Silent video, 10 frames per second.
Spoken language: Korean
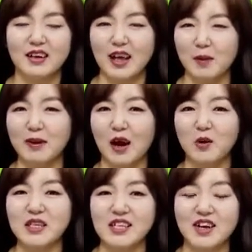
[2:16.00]
답이
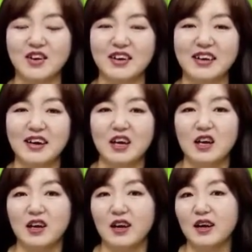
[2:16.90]
나오시죠?
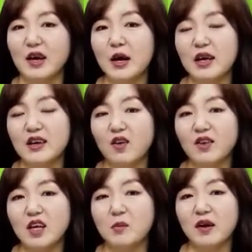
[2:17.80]
네. 이
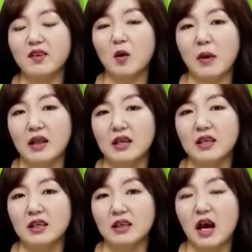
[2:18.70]
선생님께서
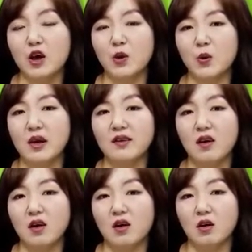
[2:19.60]
만드신
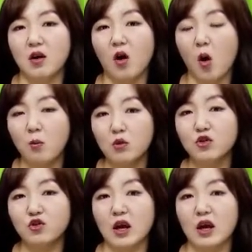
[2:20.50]
학교에서 업무
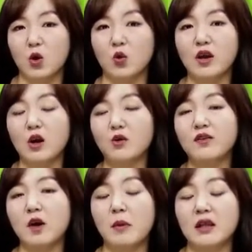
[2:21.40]
중에
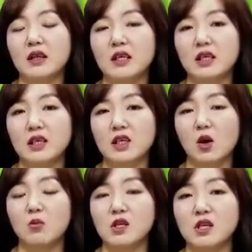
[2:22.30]
교사로서 만드신
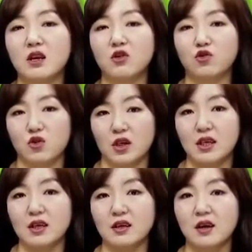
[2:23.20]
시험 문제의
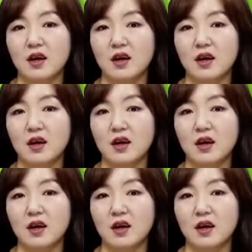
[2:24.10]
주인은